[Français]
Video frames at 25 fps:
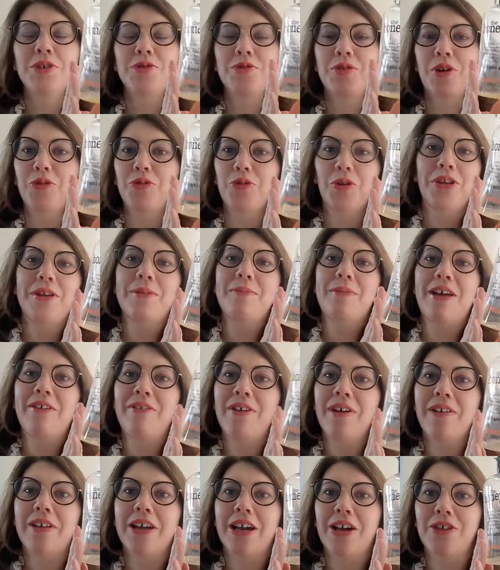Je suis retournée me
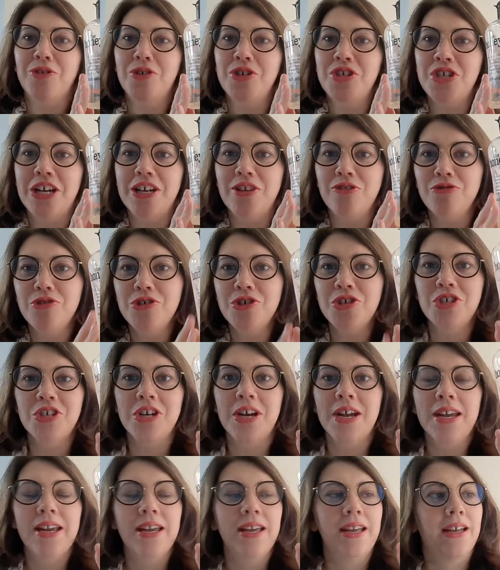laver avec un autre gel
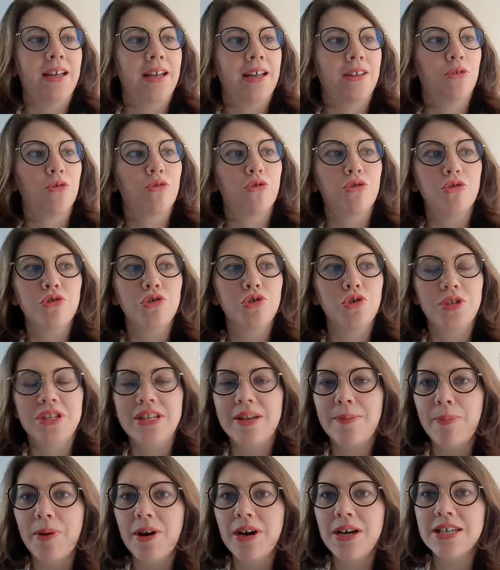douche. Donc euh, je
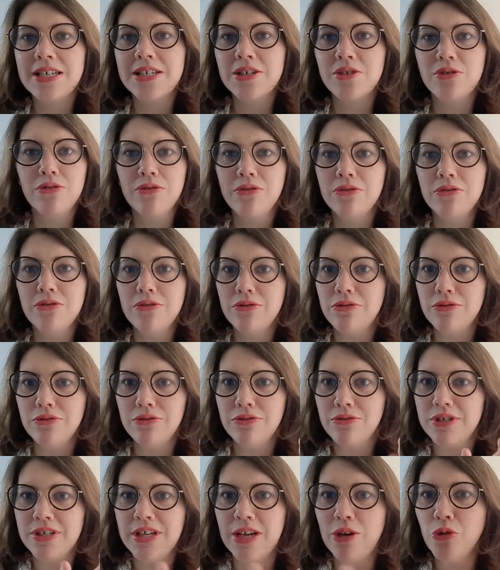sais pas, est-ce
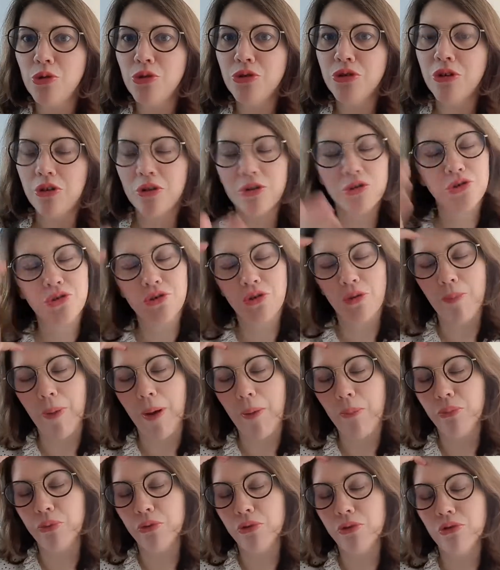que c'est l'odeur sur
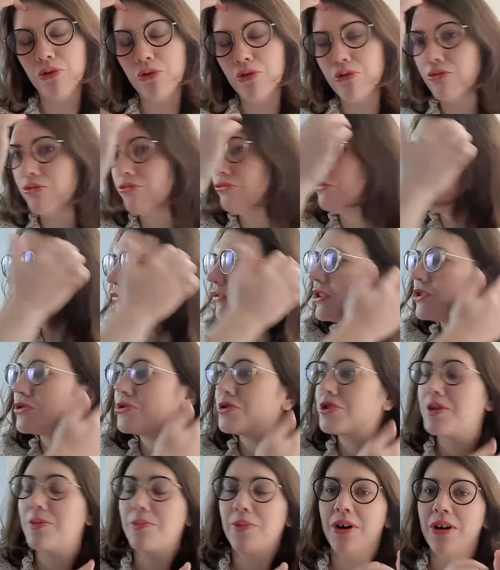ma peau ou enfin
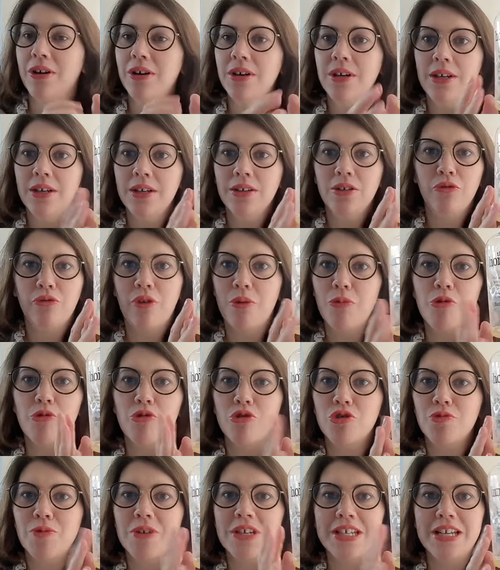je sais pas. Une fois mon
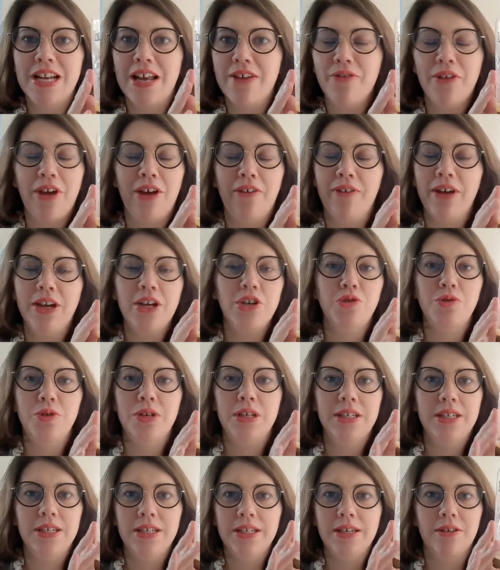conjoint s'est lavé avec, je lui
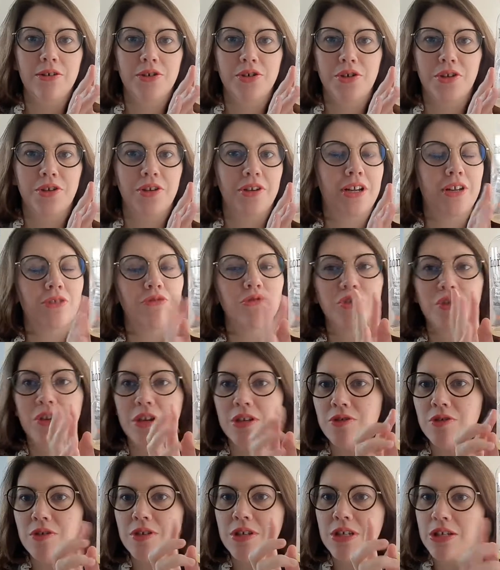ai dit en sortant de la douche, tu as
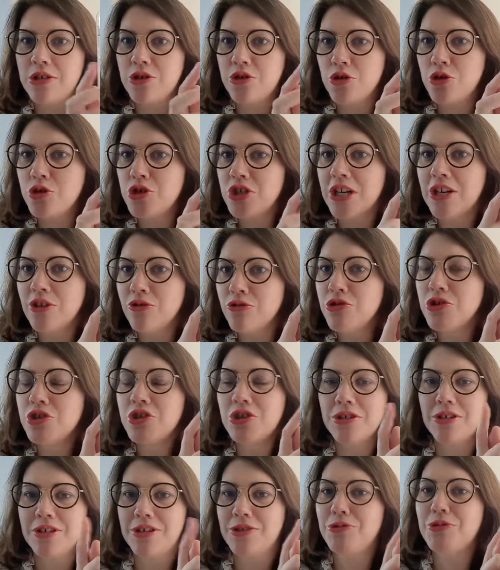utilisé ce gel
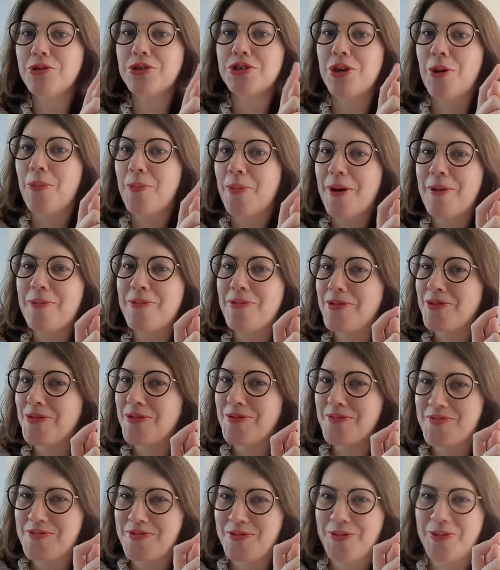douche, tu sens pas bon
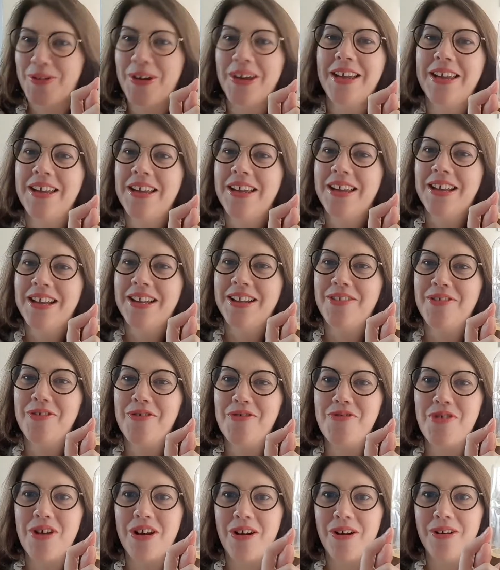non plus.
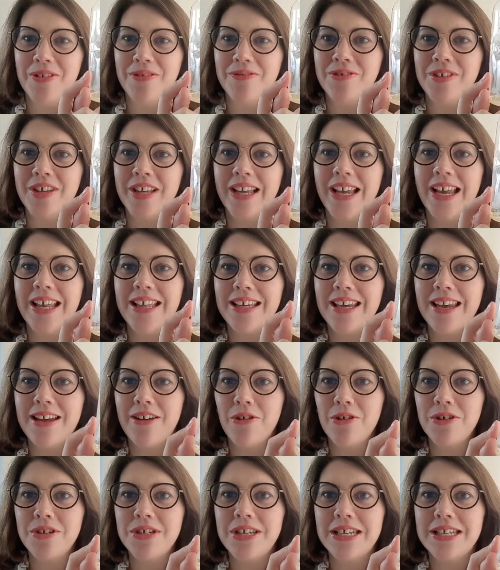Donc voilà, une très très
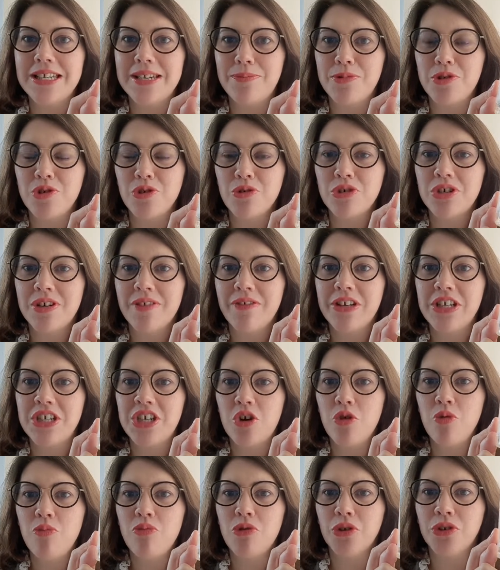grosse déception. J'avais
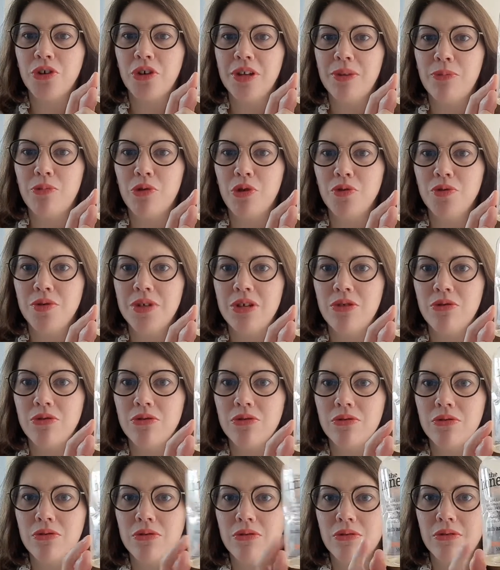déjà eu pourtant des produits
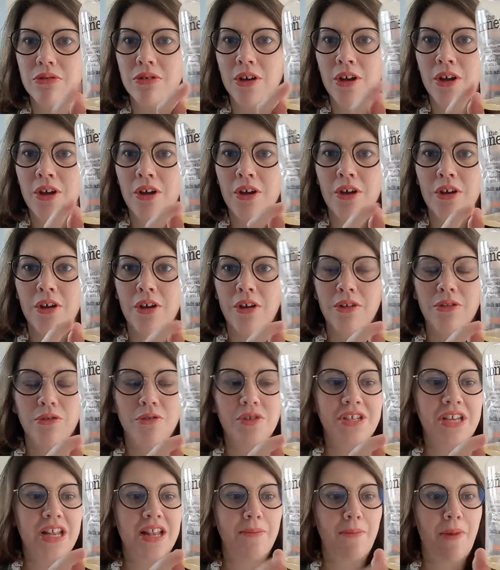de,
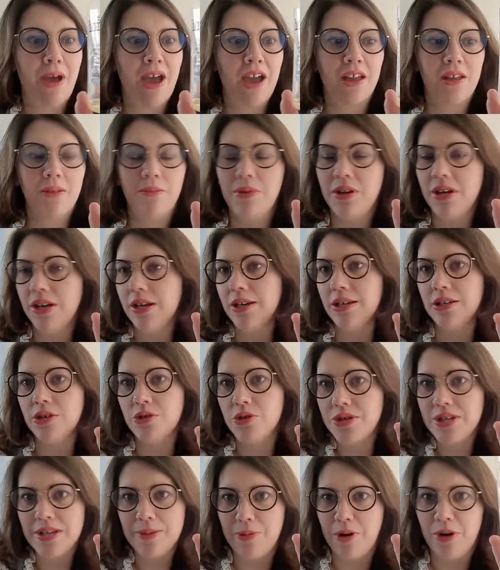de cette marque, mais
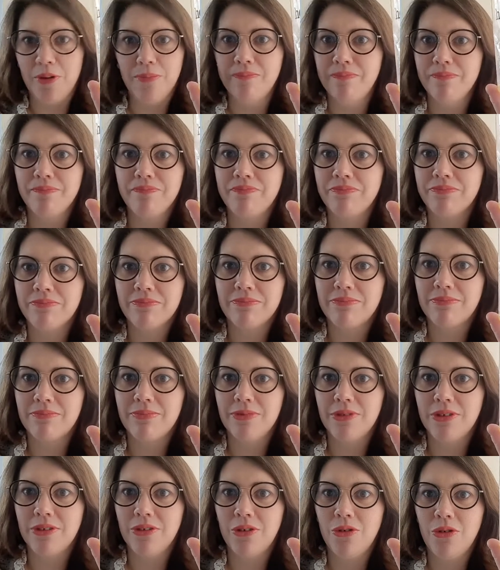je sais pas
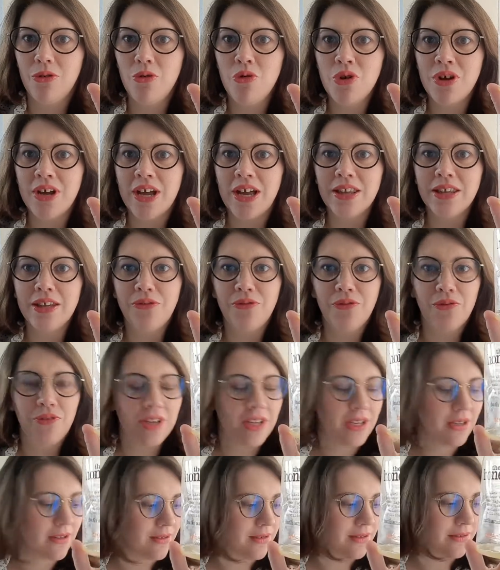aucun
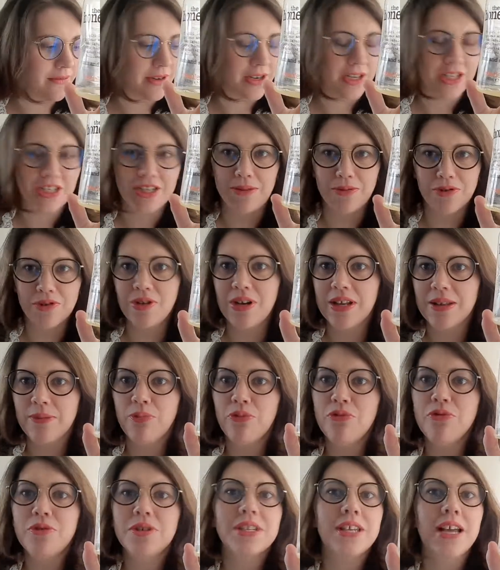effet, euh, voilà, j'ai l'impression d'être
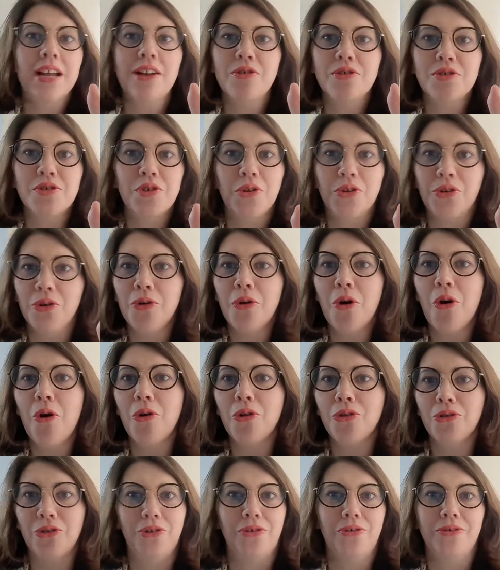plus sale en sortant qu'en
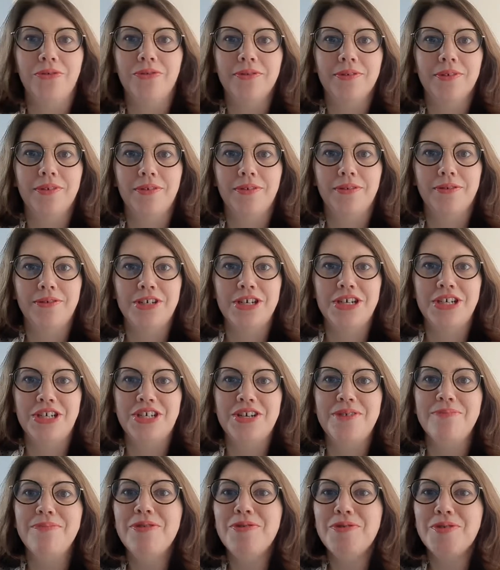rentrant. Donc, euh, j'ai
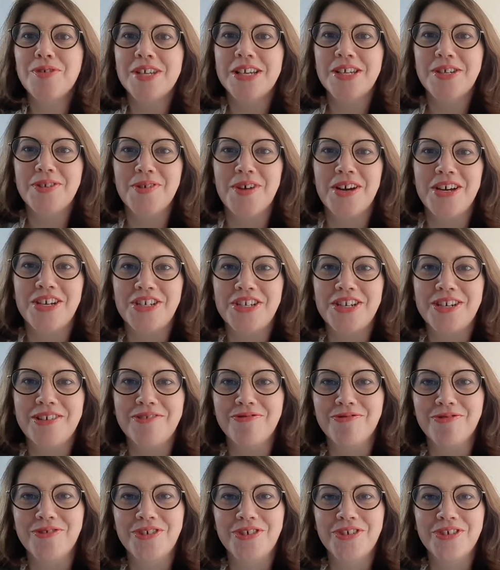jamais eu ça sur un gel
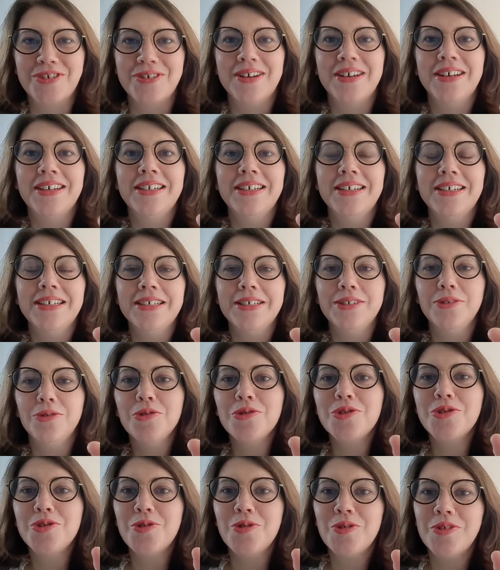douche.
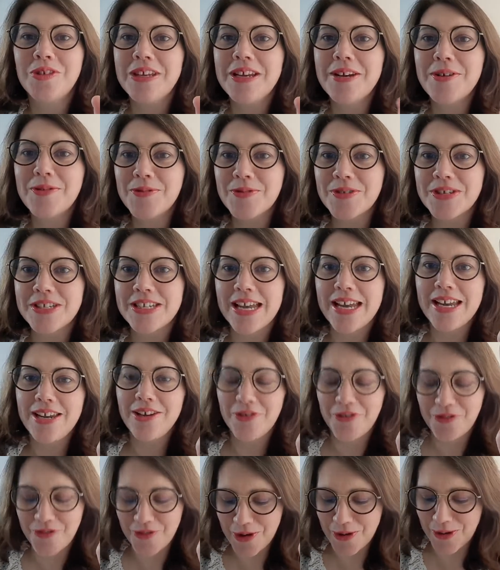Donc, je le
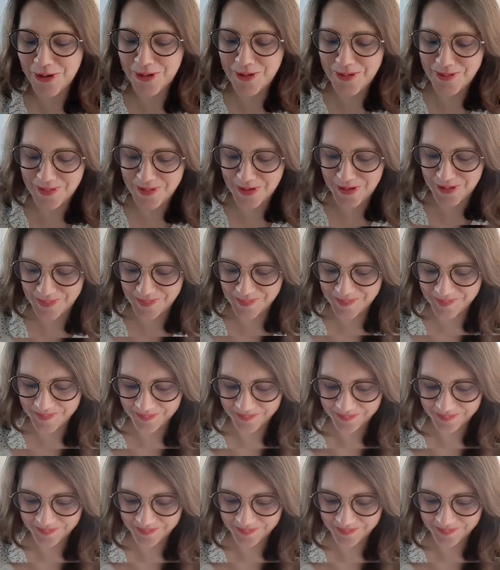déconseille fortement.